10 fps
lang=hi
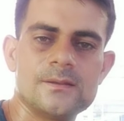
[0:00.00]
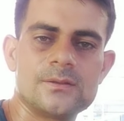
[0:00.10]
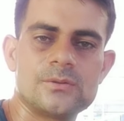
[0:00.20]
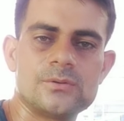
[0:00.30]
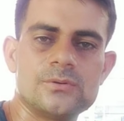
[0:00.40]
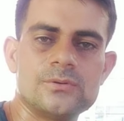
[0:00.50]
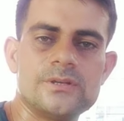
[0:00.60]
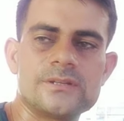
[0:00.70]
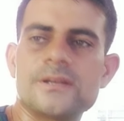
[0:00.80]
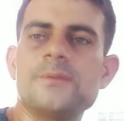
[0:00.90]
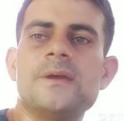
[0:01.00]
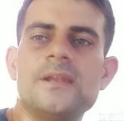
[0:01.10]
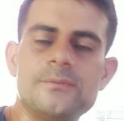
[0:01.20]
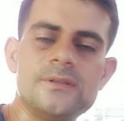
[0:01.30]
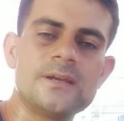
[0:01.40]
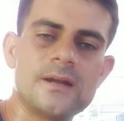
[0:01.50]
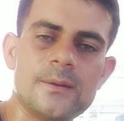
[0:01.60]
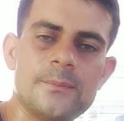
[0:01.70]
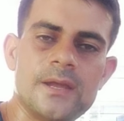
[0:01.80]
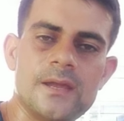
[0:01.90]
तो जैसा कि मैंने भी
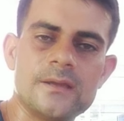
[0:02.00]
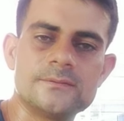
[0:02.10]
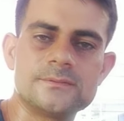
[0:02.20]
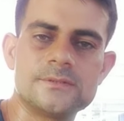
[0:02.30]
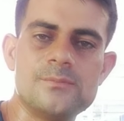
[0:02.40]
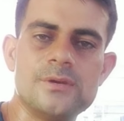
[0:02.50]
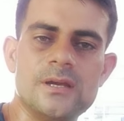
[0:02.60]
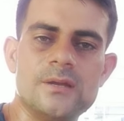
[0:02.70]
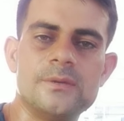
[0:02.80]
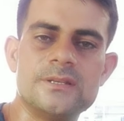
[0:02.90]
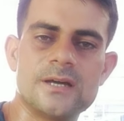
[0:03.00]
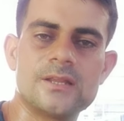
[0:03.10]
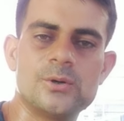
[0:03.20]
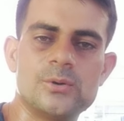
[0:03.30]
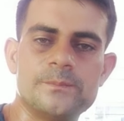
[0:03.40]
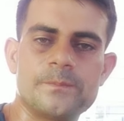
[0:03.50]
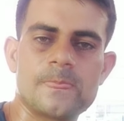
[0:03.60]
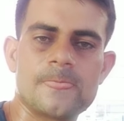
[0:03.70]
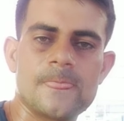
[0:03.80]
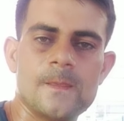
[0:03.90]
देखा मैं जब भी घर में जाता हूँ
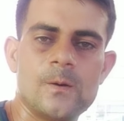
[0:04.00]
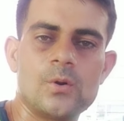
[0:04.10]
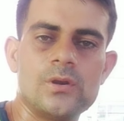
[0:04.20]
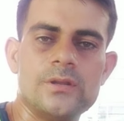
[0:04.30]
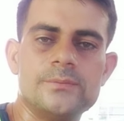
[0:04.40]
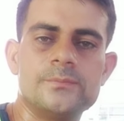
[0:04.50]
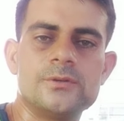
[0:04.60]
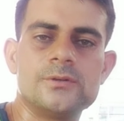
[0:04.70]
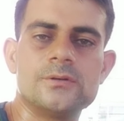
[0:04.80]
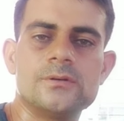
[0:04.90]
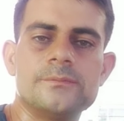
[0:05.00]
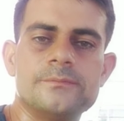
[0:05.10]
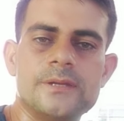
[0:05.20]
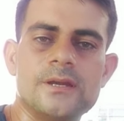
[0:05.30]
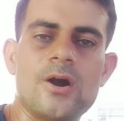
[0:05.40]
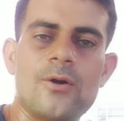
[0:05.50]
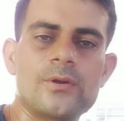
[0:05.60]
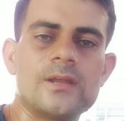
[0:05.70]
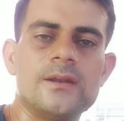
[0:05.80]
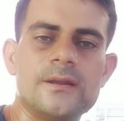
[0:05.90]
ओनली तो मेरे गांव
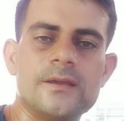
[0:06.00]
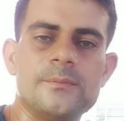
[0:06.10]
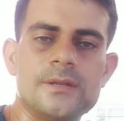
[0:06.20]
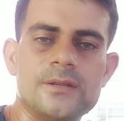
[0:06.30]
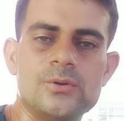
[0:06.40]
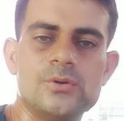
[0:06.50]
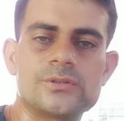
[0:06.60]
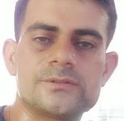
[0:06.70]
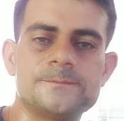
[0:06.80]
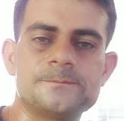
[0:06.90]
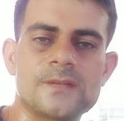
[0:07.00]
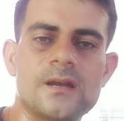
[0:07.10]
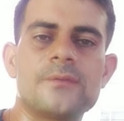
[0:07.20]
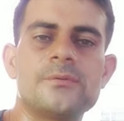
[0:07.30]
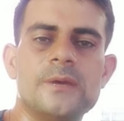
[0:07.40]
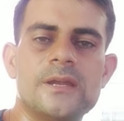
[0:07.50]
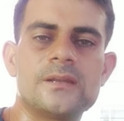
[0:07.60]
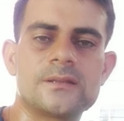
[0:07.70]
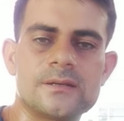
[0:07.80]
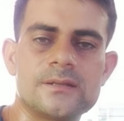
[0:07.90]
के लड़के मेरे दोस्त काफ़ी
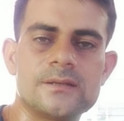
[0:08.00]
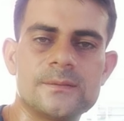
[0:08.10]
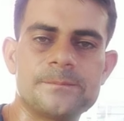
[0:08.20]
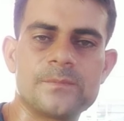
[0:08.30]
मेहनत करते हैं